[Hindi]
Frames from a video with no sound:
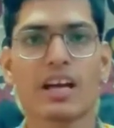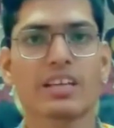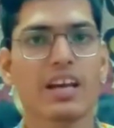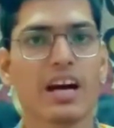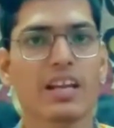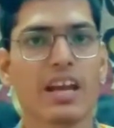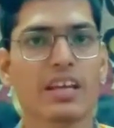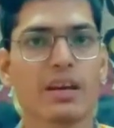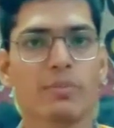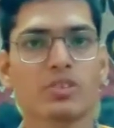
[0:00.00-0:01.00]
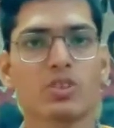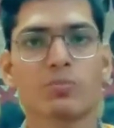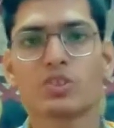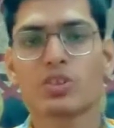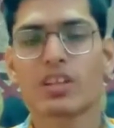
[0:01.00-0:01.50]
आएगी हर एक एपिसोड
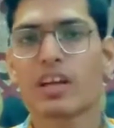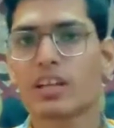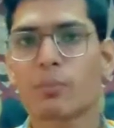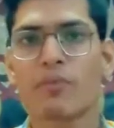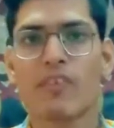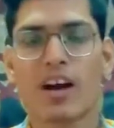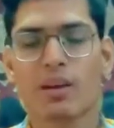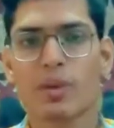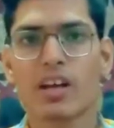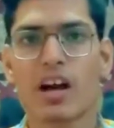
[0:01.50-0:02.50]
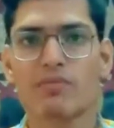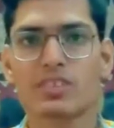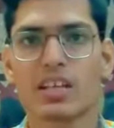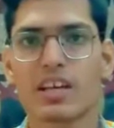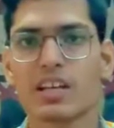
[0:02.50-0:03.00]
में जो कि देखने में वाकई में
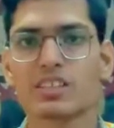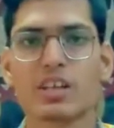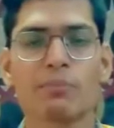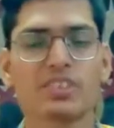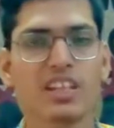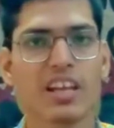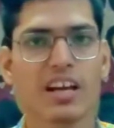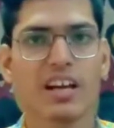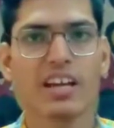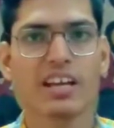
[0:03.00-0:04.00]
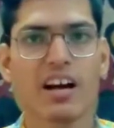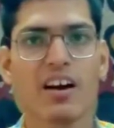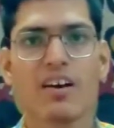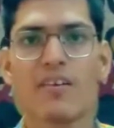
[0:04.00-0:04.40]
काफ़ी ज़्यादा अच्छा मुझे लगाएगा